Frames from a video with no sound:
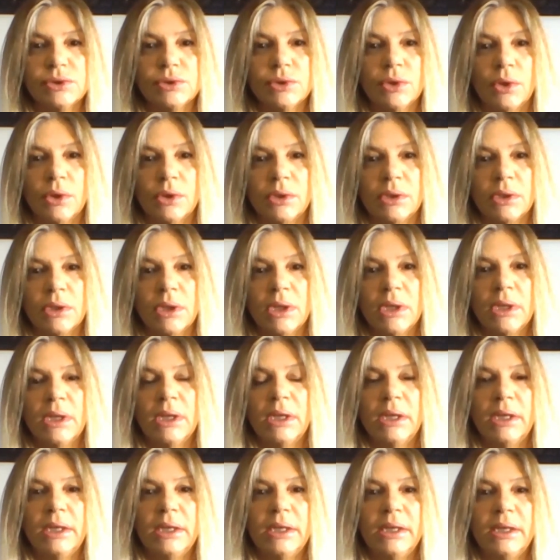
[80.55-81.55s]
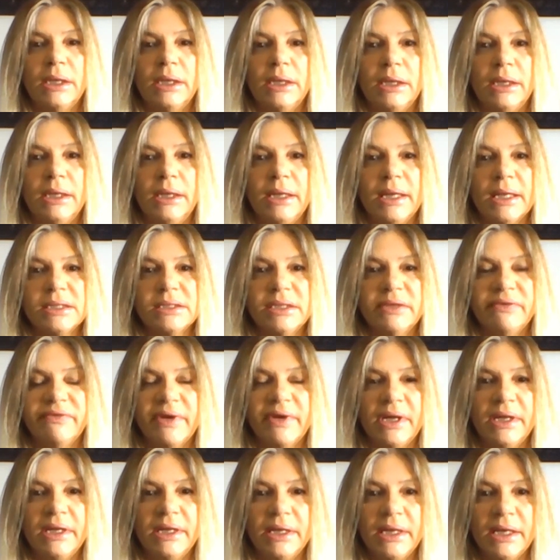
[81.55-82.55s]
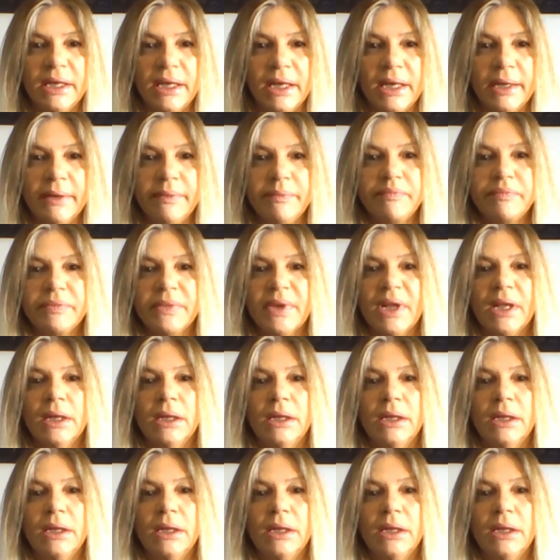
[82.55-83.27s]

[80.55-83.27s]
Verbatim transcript: son la cefalea,